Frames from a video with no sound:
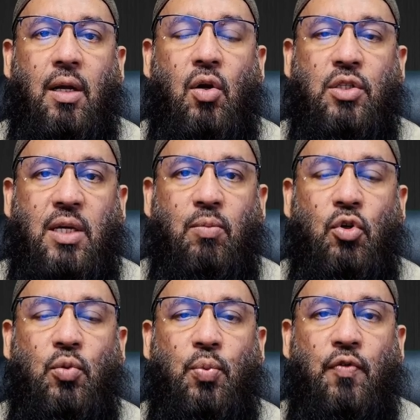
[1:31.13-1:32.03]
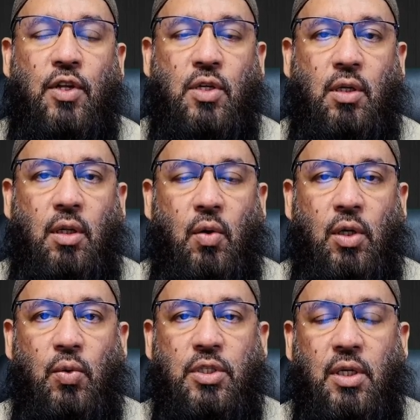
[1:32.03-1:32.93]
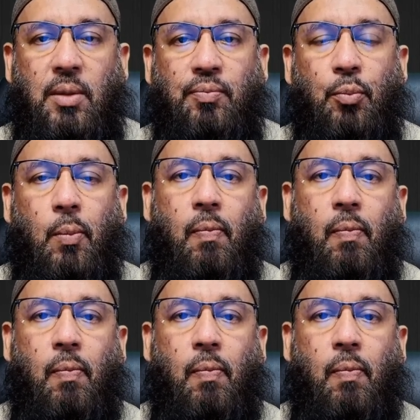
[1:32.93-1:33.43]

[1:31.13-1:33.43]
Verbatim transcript: l'enseignement du prophète sallallahu alayhi wa sallam.